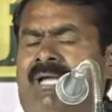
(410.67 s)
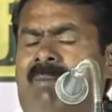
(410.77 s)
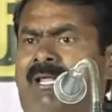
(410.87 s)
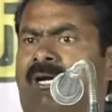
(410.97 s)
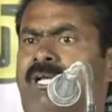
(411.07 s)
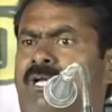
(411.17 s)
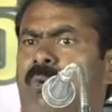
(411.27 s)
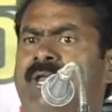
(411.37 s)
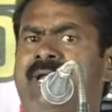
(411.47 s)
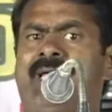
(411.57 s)
தமிழர்களுக்கு
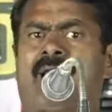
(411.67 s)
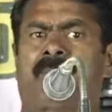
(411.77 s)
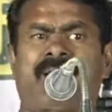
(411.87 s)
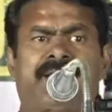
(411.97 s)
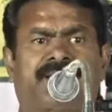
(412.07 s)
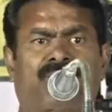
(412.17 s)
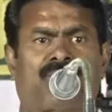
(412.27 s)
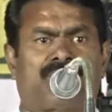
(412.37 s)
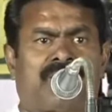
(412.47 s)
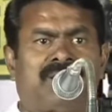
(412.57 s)
உரிய நீரை பங்கிட்டு
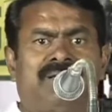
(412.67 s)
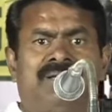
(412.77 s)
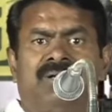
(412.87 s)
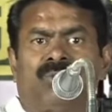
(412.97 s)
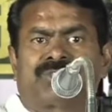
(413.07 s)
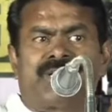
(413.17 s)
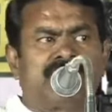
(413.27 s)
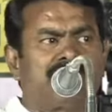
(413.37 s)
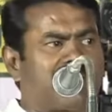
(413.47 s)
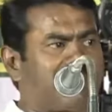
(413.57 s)
கொடுங்கள்
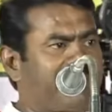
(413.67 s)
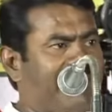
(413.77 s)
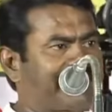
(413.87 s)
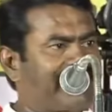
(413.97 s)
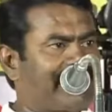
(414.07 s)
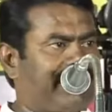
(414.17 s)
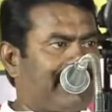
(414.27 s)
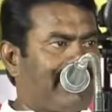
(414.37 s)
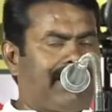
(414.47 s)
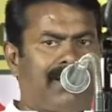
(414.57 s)
உச்சநீதிமன்றம் கேட்டதா
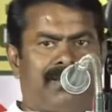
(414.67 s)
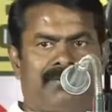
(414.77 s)
கேரளா